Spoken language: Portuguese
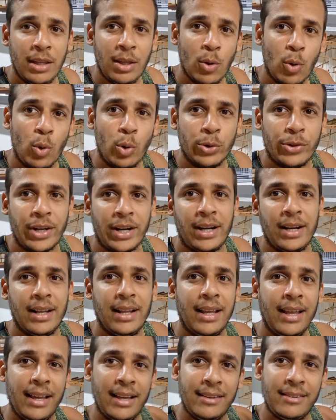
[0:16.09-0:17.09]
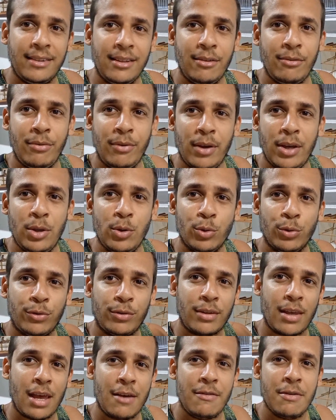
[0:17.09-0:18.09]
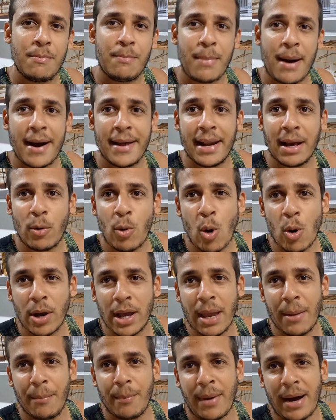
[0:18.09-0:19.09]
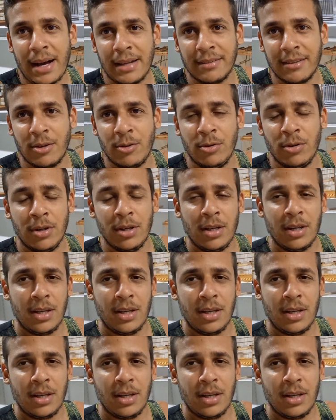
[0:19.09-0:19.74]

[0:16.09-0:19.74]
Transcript: E outra, esse vídeo serve para qualquer pássaro.